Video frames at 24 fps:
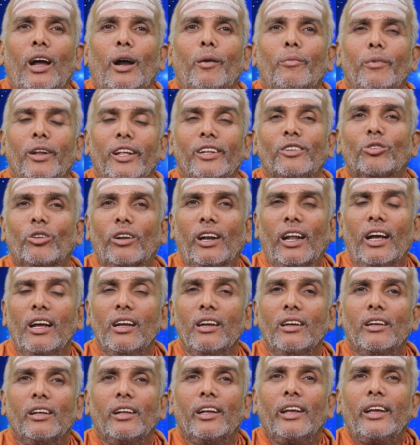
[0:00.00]
அப்படின்னு
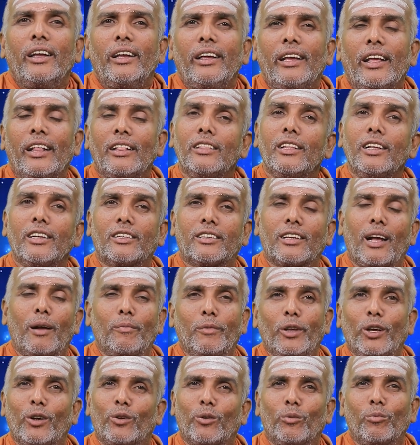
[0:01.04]
சொன்னால் எந்த
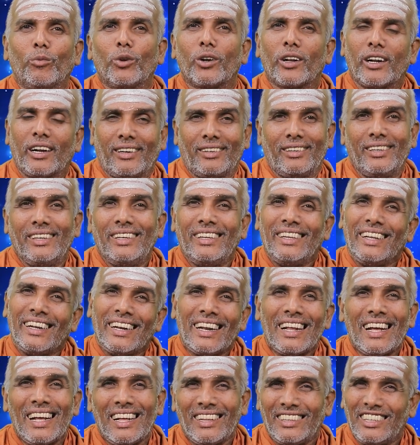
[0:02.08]
சாமியை கும்பிடுறாங்க இது
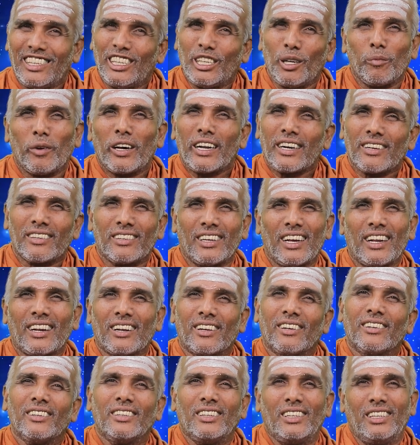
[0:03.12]
என்ன அதிசயமாக இருக்குது சார்
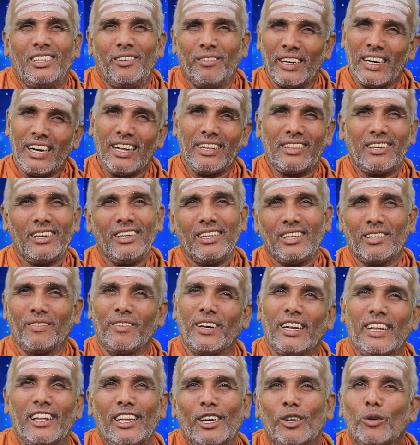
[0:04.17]
சிவன்ராத்திரி
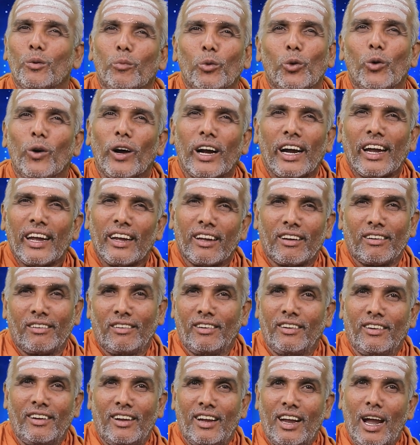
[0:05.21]
சிவனை தானே கும்பிடுவாங்க
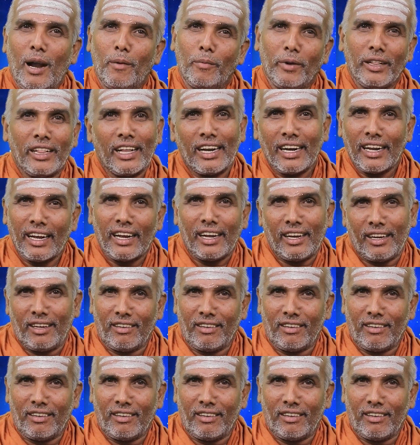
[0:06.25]
அப்படி தானே